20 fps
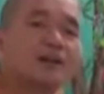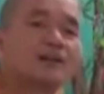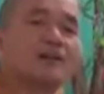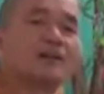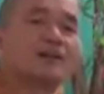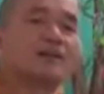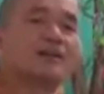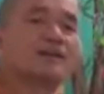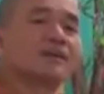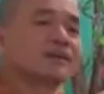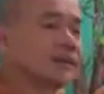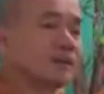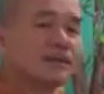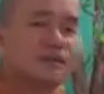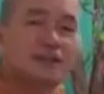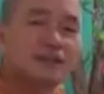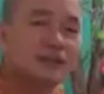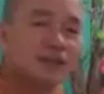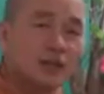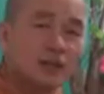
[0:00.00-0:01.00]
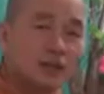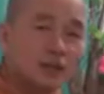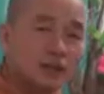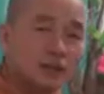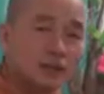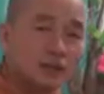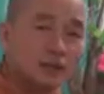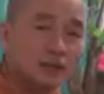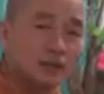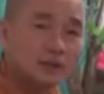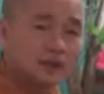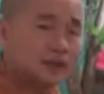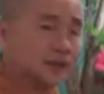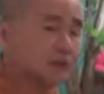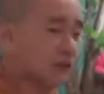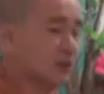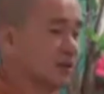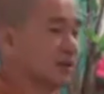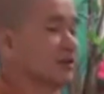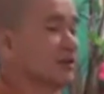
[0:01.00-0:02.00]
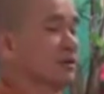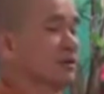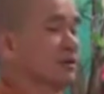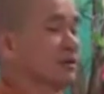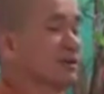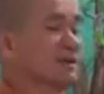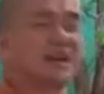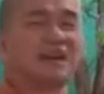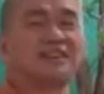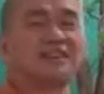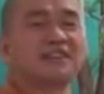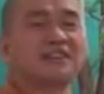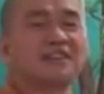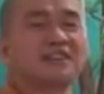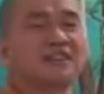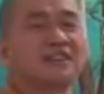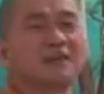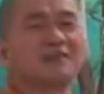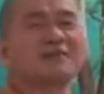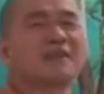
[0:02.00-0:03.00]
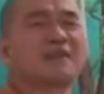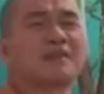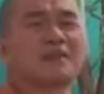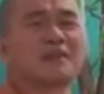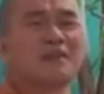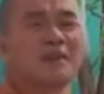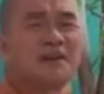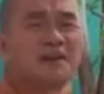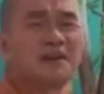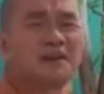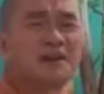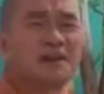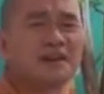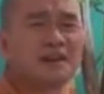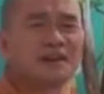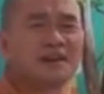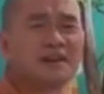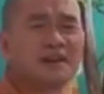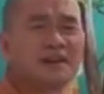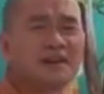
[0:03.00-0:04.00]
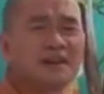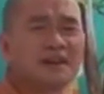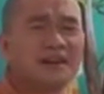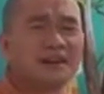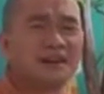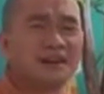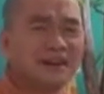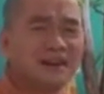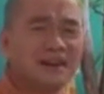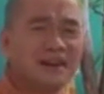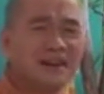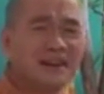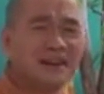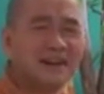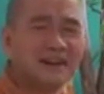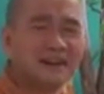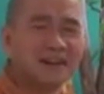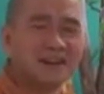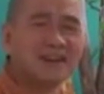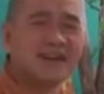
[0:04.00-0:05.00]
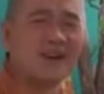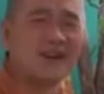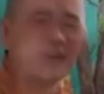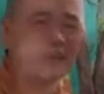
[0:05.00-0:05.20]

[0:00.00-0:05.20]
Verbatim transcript: Vậy đó bắt đầu thầy rưới thôi, chứ còn giải được hay không đâu biết. Đừng